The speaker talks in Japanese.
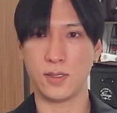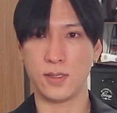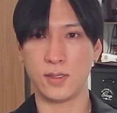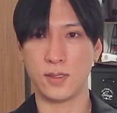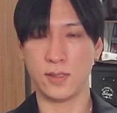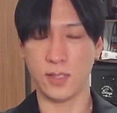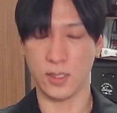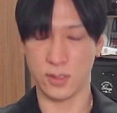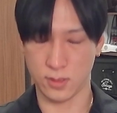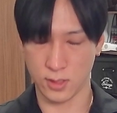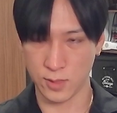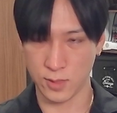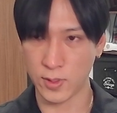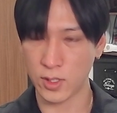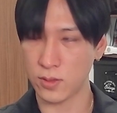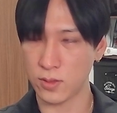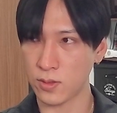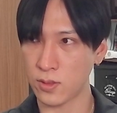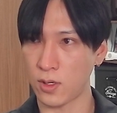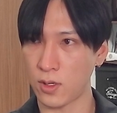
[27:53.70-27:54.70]
です。今の
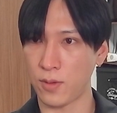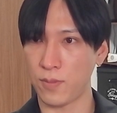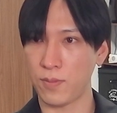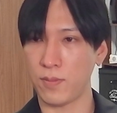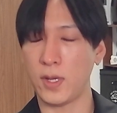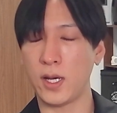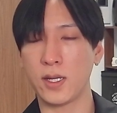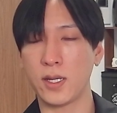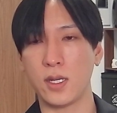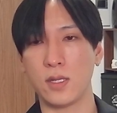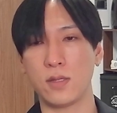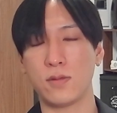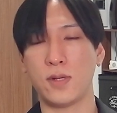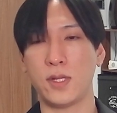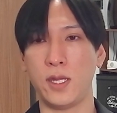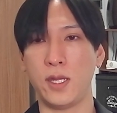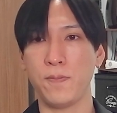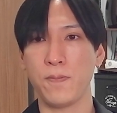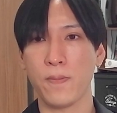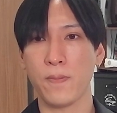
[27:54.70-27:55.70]
ところ、マーケットは
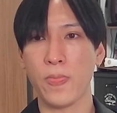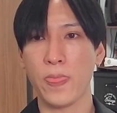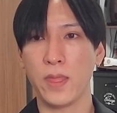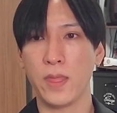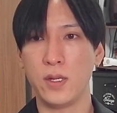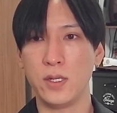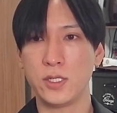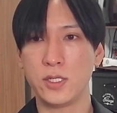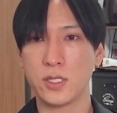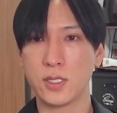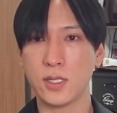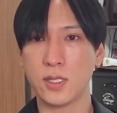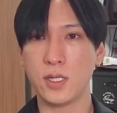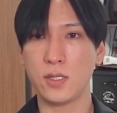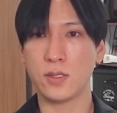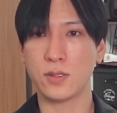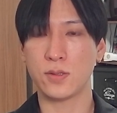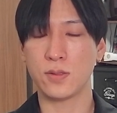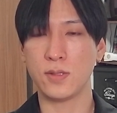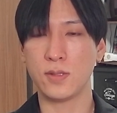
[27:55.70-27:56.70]
ね。しっかりと
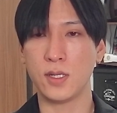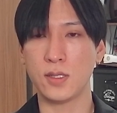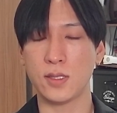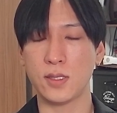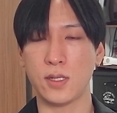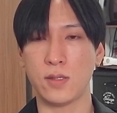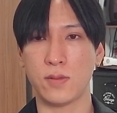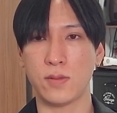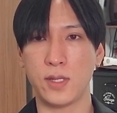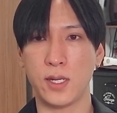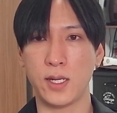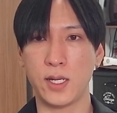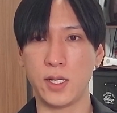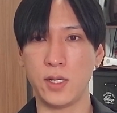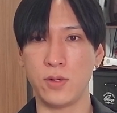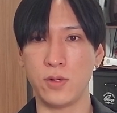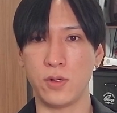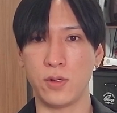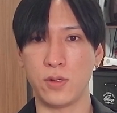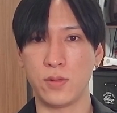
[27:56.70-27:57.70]
そこあたりの流れ
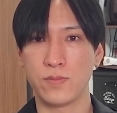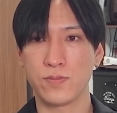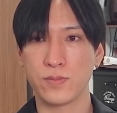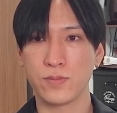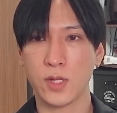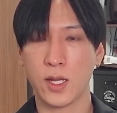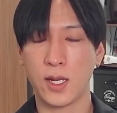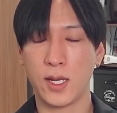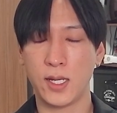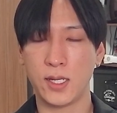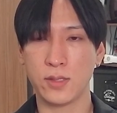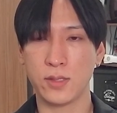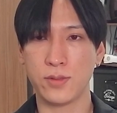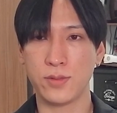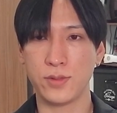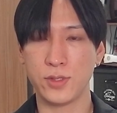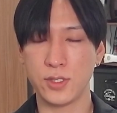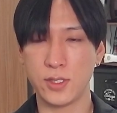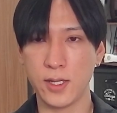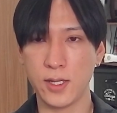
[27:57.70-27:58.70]
を把握
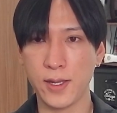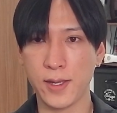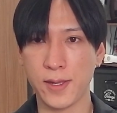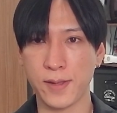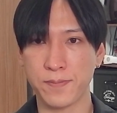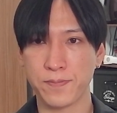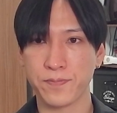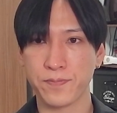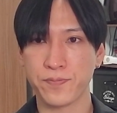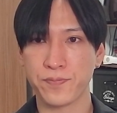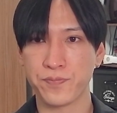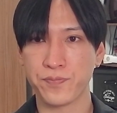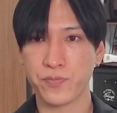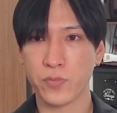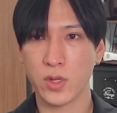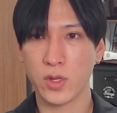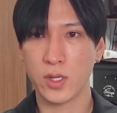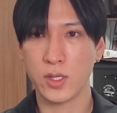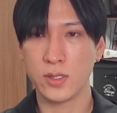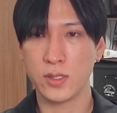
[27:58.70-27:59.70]
して、
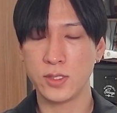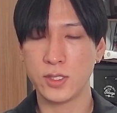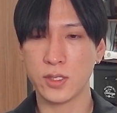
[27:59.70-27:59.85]
じゃあ